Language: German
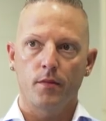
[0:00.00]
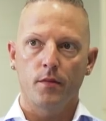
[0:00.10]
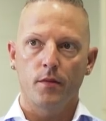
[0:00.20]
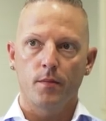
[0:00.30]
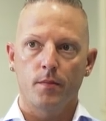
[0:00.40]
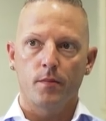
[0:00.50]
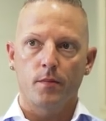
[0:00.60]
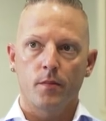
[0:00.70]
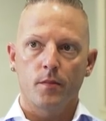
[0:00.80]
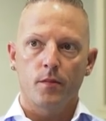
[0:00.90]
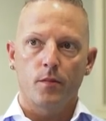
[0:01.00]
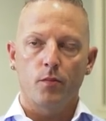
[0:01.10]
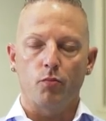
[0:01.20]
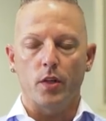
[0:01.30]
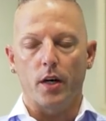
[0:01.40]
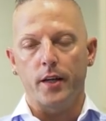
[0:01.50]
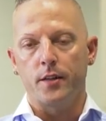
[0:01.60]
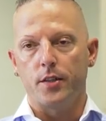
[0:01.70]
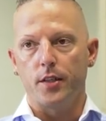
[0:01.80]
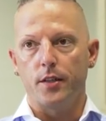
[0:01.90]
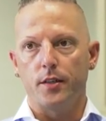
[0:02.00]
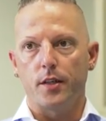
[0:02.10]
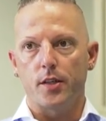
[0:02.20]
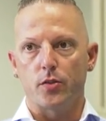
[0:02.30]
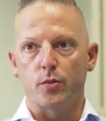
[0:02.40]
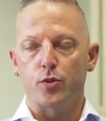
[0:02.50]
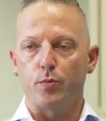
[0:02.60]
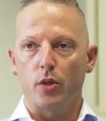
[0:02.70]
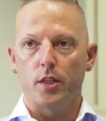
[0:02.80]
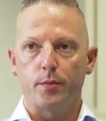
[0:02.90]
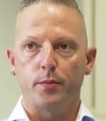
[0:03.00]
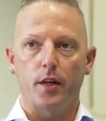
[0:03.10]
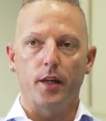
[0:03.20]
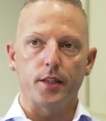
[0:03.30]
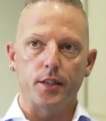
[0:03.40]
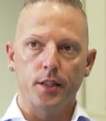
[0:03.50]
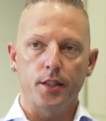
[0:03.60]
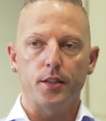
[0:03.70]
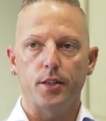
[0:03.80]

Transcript: letzten Endes war es dann eben so, dass über die Jahre hinweg mich